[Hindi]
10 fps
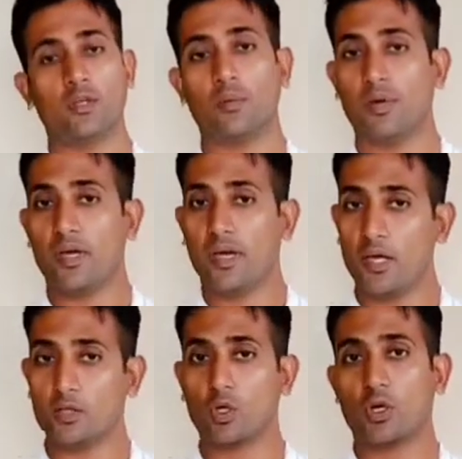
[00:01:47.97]
ये
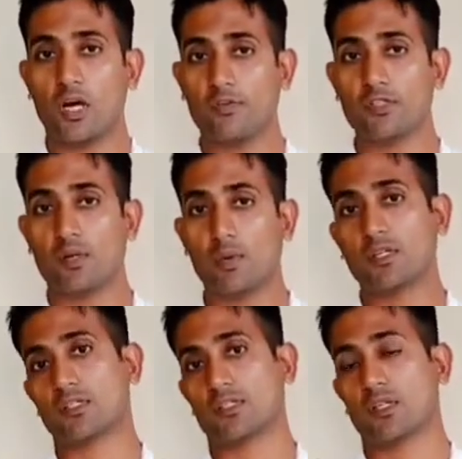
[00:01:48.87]
है तो काफ़ी
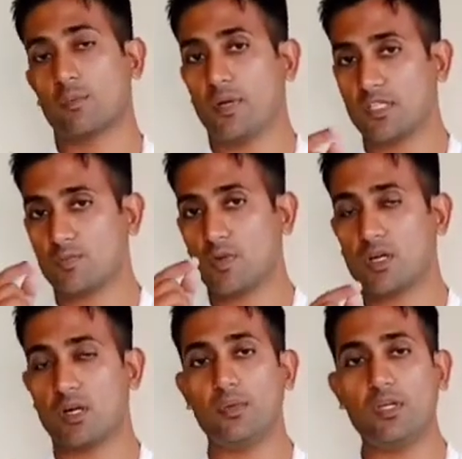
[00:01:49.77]
ज़बरदस्त पर इसमें
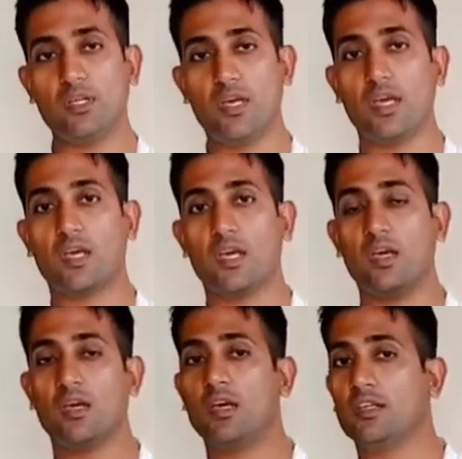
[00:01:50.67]
कमी ये है कि
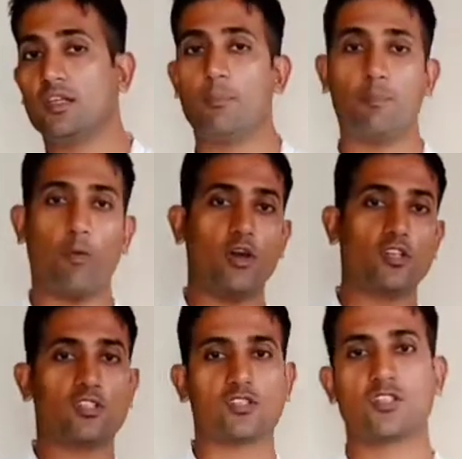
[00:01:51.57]
ये
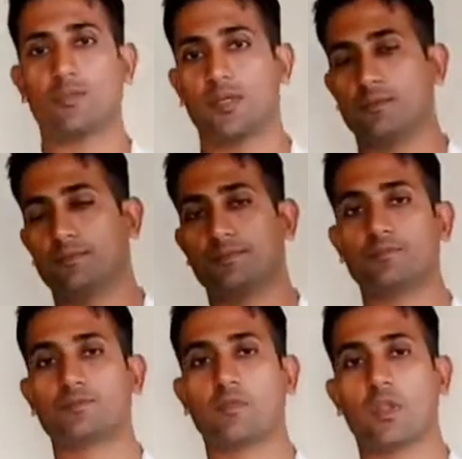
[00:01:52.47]
पॉइंट सिस्टम है
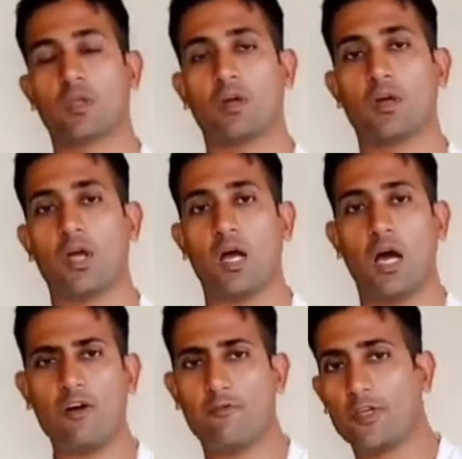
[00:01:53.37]

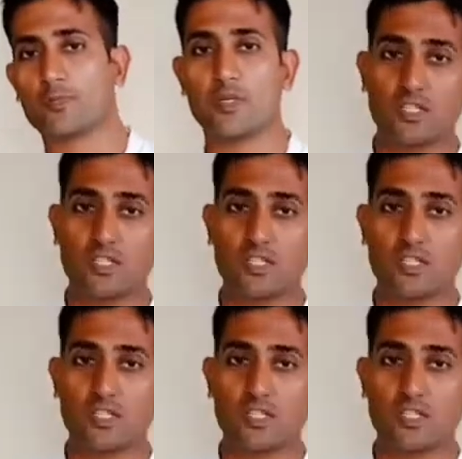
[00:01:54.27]
आप फेस